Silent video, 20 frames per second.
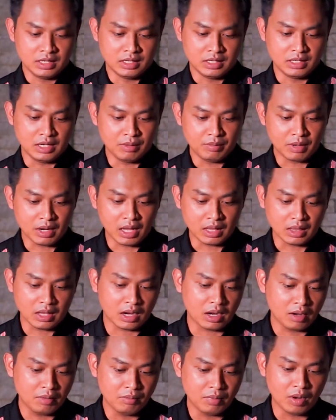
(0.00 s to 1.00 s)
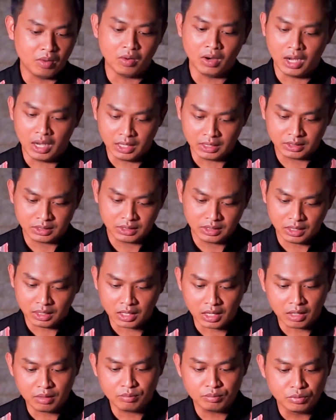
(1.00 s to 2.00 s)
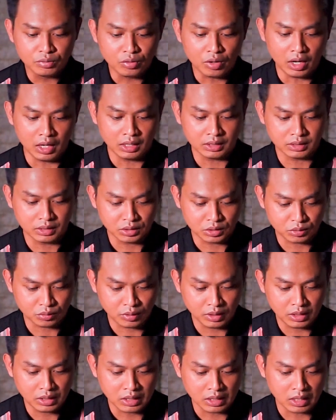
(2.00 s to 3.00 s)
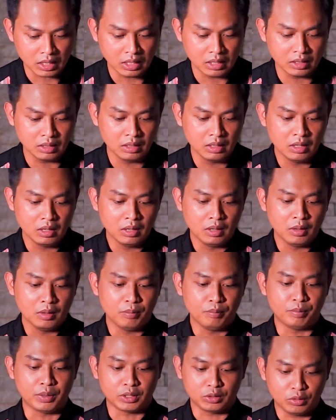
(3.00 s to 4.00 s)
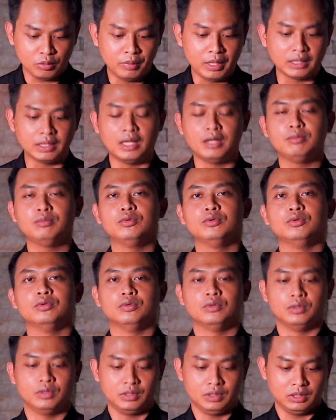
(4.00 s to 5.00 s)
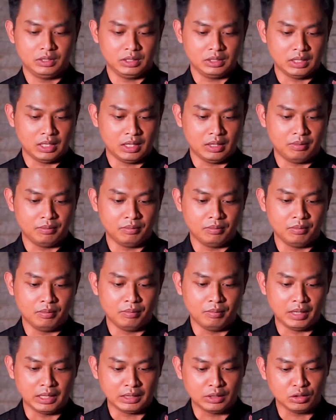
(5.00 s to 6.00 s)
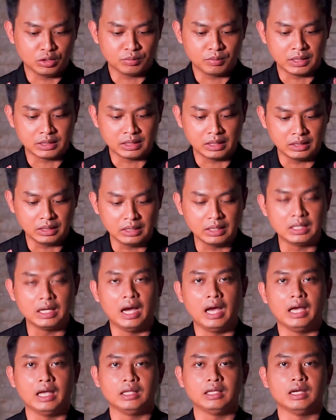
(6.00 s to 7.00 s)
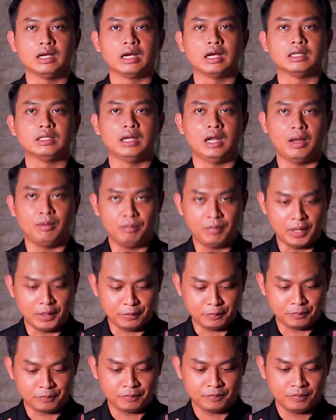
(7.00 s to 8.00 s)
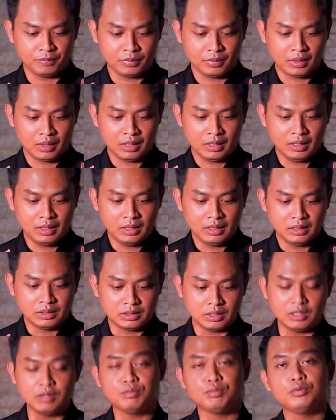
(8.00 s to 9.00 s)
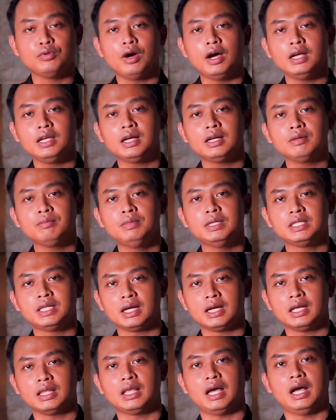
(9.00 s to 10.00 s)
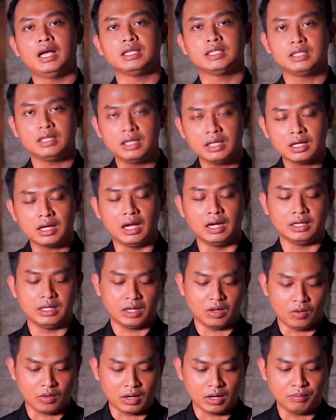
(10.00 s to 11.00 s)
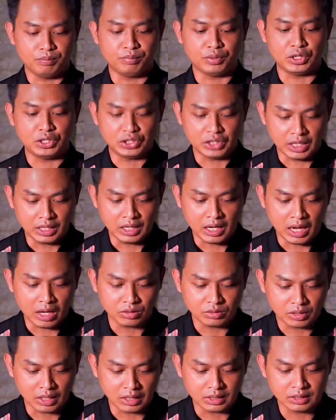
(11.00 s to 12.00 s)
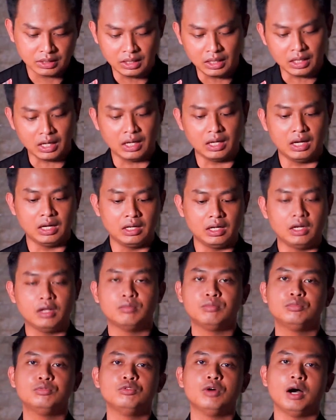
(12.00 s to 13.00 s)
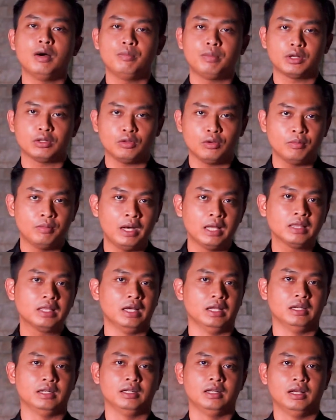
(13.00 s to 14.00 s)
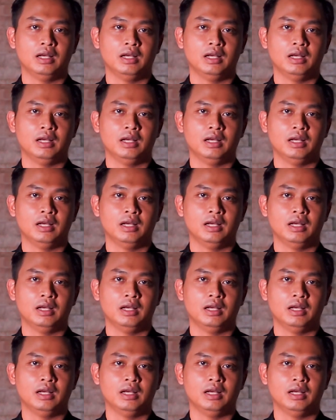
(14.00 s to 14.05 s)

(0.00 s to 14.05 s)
dia mengatakan bahwa hasilkan buah sesuai dengan pertobatanmu di dalam Matius pasal 3 ayat yang ke-8. Jadi buah yang bisa kita hasilkan, yang orang percaya harus hasilkan adalah buah pertobatan.